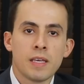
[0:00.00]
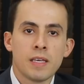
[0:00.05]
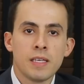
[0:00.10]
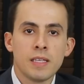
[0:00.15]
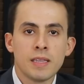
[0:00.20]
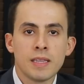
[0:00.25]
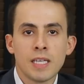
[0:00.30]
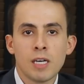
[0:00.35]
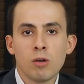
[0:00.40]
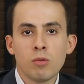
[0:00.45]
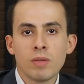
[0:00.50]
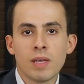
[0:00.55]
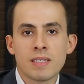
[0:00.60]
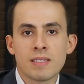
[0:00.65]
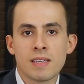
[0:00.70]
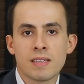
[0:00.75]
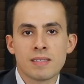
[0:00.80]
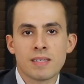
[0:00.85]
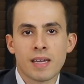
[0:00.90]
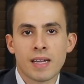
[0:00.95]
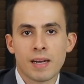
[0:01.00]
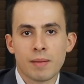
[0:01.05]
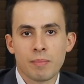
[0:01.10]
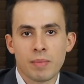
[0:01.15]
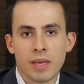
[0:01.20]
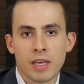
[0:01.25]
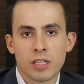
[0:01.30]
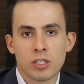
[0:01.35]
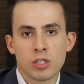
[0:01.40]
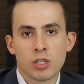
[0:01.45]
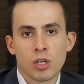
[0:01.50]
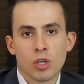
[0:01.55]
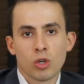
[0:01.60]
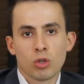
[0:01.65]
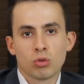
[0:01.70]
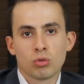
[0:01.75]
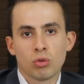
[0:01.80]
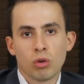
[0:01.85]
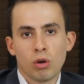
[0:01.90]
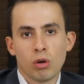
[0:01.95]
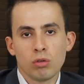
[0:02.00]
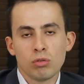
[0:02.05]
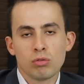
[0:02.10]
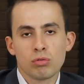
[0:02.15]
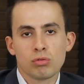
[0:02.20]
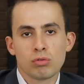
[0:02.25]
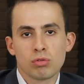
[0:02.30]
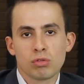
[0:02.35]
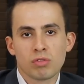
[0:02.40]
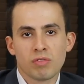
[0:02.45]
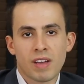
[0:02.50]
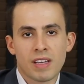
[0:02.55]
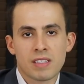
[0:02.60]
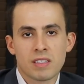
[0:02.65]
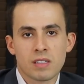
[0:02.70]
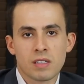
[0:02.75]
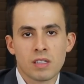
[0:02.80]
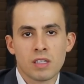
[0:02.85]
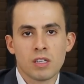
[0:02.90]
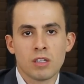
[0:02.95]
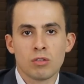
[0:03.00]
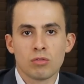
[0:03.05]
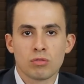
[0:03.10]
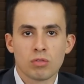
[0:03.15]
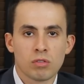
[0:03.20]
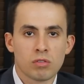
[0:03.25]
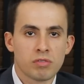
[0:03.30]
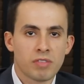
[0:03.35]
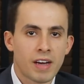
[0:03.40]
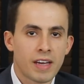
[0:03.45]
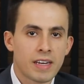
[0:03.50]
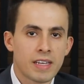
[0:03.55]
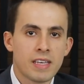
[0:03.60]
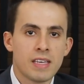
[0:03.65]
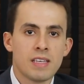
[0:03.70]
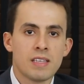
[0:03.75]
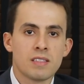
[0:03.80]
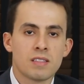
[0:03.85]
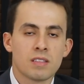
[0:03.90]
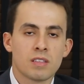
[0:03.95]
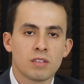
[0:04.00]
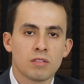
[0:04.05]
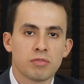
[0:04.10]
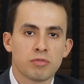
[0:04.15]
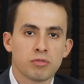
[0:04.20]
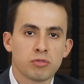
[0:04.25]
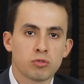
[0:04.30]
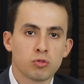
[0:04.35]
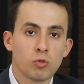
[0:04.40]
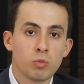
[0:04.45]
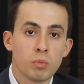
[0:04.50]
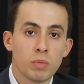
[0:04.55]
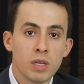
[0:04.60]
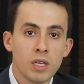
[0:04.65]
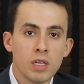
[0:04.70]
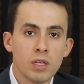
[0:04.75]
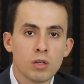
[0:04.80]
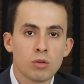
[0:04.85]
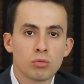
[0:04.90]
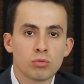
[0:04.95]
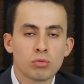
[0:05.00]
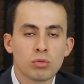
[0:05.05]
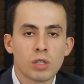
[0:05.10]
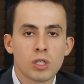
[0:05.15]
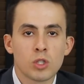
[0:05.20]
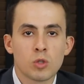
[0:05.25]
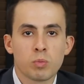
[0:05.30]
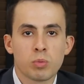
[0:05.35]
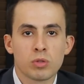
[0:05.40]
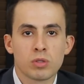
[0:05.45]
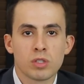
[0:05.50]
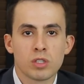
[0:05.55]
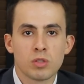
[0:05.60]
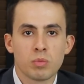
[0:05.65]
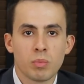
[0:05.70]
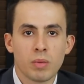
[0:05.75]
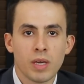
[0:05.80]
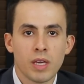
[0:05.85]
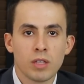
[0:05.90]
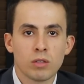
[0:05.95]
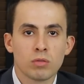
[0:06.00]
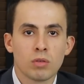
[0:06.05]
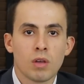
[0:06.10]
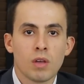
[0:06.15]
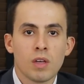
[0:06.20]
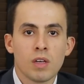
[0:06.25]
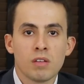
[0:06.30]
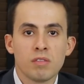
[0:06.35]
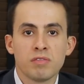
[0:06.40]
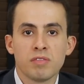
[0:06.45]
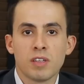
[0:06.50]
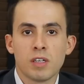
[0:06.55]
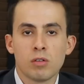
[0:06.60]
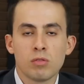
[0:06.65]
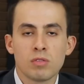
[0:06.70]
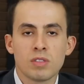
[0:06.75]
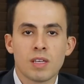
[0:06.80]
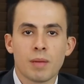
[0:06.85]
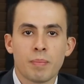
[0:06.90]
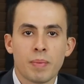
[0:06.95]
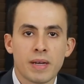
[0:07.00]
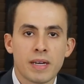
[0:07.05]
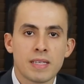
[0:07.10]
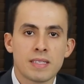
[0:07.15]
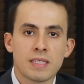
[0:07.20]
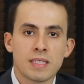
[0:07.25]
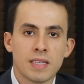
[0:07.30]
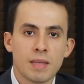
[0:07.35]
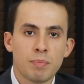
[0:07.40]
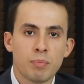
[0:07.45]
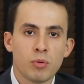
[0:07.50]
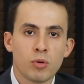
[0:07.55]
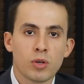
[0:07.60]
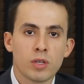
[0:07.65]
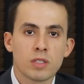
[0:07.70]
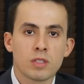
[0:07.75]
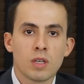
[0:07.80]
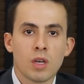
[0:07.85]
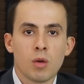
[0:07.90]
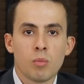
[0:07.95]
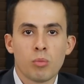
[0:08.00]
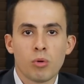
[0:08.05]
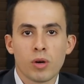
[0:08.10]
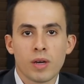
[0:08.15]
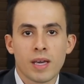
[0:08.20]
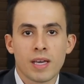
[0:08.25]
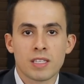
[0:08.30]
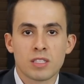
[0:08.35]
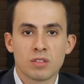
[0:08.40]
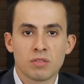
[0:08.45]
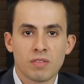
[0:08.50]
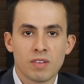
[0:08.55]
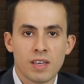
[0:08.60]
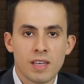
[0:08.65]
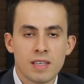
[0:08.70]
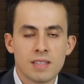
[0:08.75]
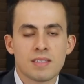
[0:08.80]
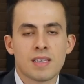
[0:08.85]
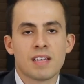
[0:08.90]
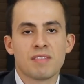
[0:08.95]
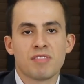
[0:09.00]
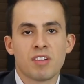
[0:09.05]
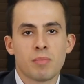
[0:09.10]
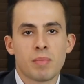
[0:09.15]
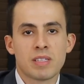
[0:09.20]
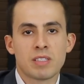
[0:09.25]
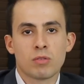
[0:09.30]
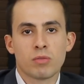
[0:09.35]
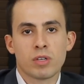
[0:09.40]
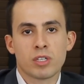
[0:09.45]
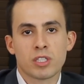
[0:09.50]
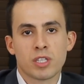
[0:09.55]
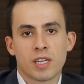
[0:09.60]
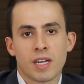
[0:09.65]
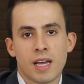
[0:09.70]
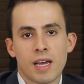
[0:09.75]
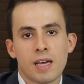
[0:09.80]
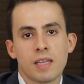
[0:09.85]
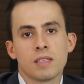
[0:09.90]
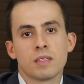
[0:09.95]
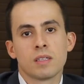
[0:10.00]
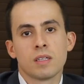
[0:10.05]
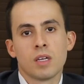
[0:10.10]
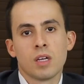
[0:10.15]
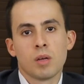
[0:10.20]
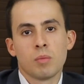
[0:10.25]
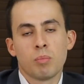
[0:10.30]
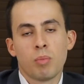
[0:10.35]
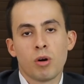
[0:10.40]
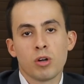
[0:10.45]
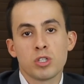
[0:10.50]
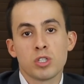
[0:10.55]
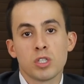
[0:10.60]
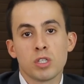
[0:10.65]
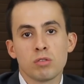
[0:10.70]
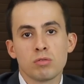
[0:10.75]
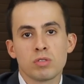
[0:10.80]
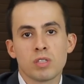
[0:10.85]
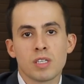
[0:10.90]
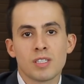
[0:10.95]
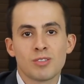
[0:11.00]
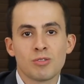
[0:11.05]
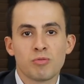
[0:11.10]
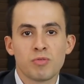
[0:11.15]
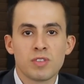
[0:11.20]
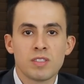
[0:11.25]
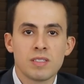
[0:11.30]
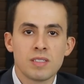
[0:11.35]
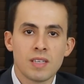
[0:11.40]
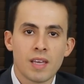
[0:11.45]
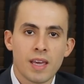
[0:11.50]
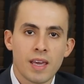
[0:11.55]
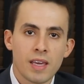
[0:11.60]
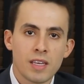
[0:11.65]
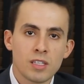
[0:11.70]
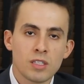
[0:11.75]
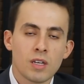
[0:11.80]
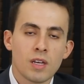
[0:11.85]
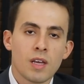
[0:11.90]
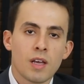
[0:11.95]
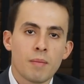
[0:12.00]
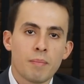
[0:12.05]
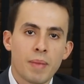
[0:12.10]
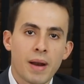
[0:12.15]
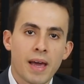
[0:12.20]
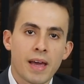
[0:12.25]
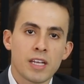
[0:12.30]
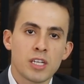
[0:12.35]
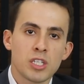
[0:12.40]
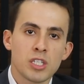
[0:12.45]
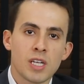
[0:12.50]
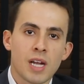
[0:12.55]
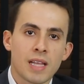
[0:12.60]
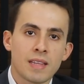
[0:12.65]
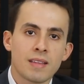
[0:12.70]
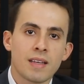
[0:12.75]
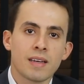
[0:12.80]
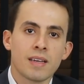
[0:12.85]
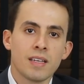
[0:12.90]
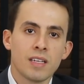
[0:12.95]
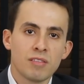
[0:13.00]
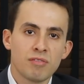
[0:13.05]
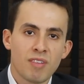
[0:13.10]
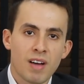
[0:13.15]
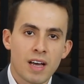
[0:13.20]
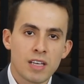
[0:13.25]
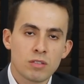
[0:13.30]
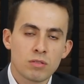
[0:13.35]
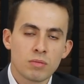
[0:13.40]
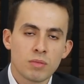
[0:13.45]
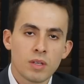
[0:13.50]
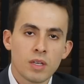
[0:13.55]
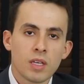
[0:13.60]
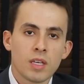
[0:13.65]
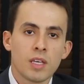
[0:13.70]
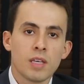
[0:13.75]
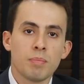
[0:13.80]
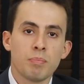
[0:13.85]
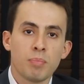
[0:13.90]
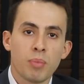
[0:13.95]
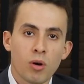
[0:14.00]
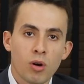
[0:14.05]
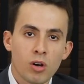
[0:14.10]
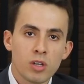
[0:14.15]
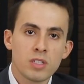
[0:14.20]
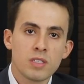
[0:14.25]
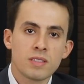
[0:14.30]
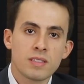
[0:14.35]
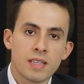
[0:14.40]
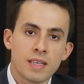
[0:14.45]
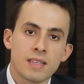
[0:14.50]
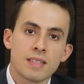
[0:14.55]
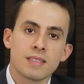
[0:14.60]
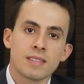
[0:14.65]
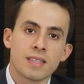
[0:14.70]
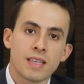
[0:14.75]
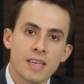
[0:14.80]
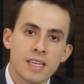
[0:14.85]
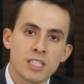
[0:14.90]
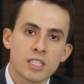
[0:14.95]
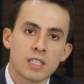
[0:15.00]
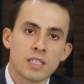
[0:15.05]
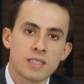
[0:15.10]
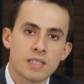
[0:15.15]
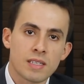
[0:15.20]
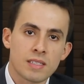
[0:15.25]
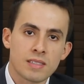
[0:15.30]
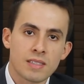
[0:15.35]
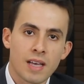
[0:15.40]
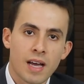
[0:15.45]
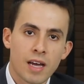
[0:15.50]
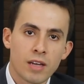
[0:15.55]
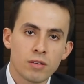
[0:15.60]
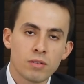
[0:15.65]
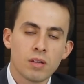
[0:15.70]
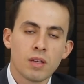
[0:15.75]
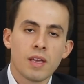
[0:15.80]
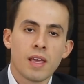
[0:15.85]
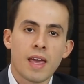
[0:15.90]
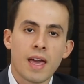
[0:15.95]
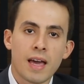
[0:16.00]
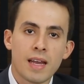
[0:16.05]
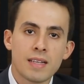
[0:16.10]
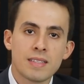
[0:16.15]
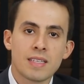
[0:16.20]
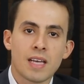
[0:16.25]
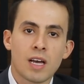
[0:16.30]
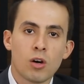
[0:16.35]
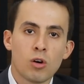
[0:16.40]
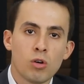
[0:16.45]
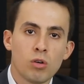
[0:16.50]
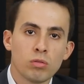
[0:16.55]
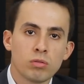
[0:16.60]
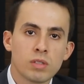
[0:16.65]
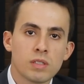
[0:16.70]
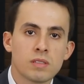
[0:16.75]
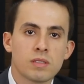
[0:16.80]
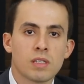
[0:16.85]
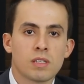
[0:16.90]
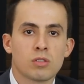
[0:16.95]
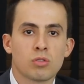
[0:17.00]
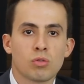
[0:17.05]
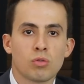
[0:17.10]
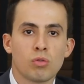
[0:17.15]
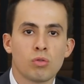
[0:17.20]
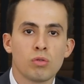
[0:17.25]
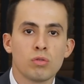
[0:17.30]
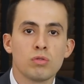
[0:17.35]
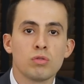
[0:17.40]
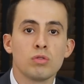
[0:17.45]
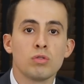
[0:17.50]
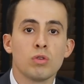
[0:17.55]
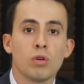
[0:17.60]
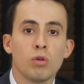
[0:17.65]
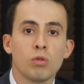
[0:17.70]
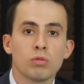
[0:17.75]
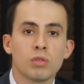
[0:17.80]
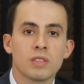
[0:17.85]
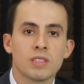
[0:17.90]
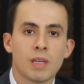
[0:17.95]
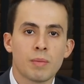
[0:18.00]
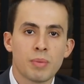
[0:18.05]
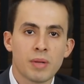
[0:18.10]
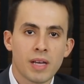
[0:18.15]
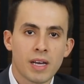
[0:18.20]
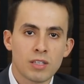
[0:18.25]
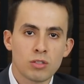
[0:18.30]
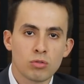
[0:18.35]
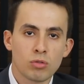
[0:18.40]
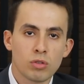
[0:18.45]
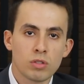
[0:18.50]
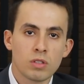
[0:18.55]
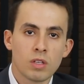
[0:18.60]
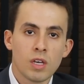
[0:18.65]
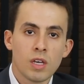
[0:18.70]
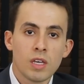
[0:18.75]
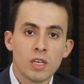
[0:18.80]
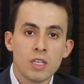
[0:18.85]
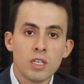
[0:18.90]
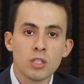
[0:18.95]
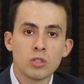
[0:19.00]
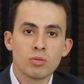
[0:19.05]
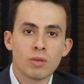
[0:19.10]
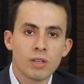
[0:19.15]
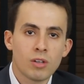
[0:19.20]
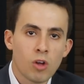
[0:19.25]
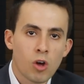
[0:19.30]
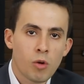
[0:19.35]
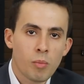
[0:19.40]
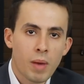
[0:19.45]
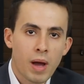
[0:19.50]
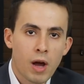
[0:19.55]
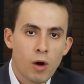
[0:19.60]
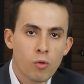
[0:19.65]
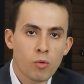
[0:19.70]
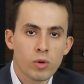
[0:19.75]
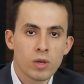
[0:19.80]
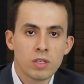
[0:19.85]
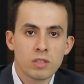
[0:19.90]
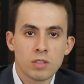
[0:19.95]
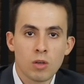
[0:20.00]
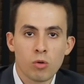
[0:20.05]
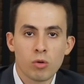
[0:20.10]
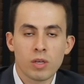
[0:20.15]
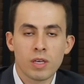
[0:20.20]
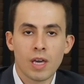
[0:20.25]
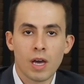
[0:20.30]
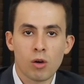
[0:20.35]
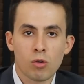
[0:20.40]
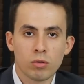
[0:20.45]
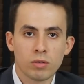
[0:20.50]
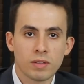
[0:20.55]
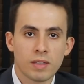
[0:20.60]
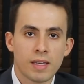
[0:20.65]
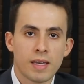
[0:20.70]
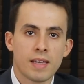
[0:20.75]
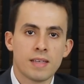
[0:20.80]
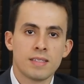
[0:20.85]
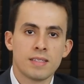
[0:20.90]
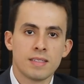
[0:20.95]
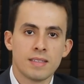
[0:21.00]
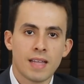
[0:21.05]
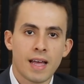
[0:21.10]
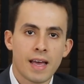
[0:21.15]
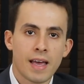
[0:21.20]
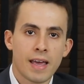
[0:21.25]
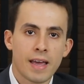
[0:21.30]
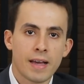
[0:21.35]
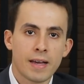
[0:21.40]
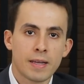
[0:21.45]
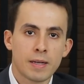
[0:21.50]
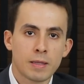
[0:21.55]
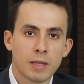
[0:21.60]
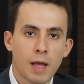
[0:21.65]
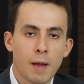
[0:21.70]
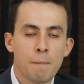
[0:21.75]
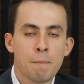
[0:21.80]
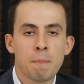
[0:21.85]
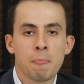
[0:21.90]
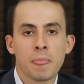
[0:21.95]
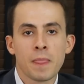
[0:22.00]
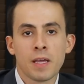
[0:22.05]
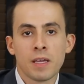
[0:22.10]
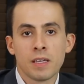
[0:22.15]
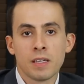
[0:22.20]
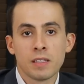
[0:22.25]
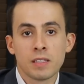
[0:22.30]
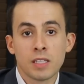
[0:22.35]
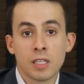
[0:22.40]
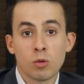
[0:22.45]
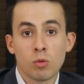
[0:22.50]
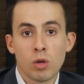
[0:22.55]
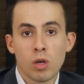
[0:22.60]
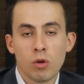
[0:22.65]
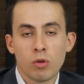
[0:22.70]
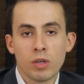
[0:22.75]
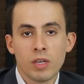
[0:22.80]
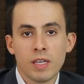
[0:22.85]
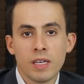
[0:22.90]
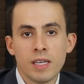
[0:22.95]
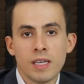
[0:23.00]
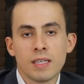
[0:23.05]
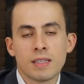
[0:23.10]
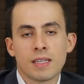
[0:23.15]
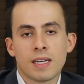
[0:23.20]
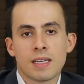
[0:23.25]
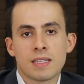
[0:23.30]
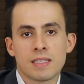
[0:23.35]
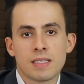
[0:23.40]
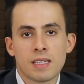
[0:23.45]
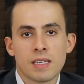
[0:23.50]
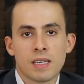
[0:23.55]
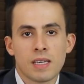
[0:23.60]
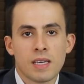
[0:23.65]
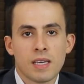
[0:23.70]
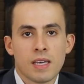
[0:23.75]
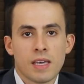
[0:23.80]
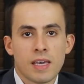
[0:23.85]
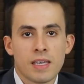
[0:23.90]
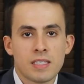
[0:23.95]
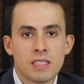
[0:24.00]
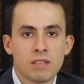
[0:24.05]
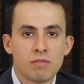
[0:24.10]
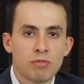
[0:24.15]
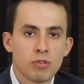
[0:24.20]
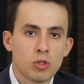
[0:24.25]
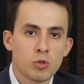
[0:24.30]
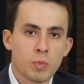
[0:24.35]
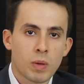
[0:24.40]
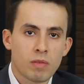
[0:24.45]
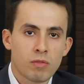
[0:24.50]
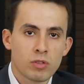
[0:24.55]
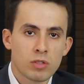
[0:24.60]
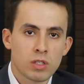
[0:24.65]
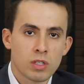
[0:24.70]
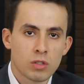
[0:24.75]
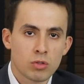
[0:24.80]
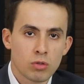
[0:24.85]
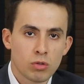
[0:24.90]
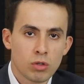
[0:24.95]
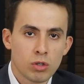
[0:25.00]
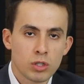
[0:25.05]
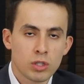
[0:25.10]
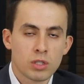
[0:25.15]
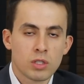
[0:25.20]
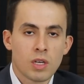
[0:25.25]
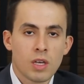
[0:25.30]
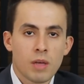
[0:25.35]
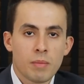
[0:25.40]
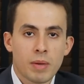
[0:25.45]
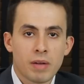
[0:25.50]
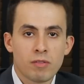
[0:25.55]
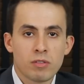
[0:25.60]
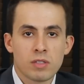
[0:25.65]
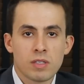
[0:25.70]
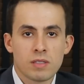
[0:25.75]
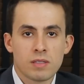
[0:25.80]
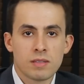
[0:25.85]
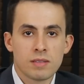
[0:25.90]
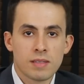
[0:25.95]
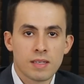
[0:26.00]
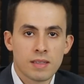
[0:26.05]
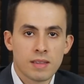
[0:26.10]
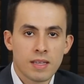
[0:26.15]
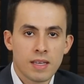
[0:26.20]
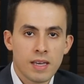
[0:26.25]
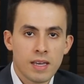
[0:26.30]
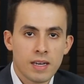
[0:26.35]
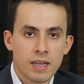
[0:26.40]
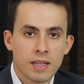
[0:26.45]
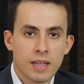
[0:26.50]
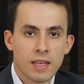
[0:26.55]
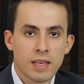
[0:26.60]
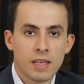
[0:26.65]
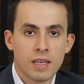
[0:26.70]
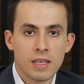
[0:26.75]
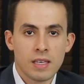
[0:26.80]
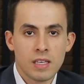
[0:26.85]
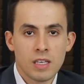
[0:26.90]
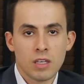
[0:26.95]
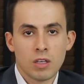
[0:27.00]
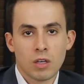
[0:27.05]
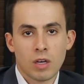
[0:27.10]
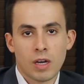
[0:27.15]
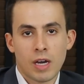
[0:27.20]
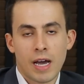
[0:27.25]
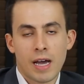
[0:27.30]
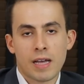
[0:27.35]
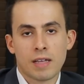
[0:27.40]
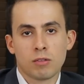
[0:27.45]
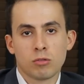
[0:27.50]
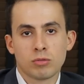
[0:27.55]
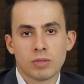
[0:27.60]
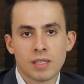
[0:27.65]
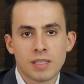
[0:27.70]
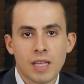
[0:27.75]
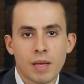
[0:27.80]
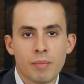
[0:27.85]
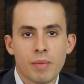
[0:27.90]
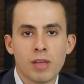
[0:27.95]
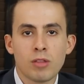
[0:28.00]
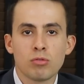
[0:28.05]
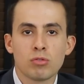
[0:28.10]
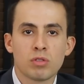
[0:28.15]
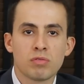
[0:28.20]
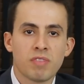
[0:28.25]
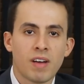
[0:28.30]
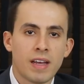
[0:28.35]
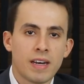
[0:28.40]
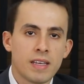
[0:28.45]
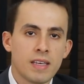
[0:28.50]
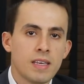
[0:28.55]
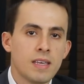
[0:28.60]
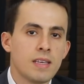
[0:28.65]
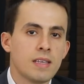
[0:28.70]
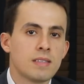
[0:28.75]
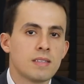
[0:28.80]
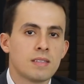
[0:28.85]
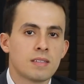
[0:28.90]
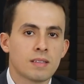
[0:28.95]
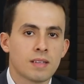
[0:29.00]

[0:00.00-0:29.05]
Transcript: E não necessariamente todos os vasinhos ou varizes que sumiram durante o procedimento vão desaparecer depois, porque às vezes a inflamação que é gerada pode não ser suficiente para a retirada daquele vaso pode ser que seja necessário realizar outras sessões e outras aplicações. Isso é normal, isso é o que acontece na regra, tá? Então eu queria trazer esse vídeo para vocês hoje, para vocês entenderem né, que a, o tratamento de varizes,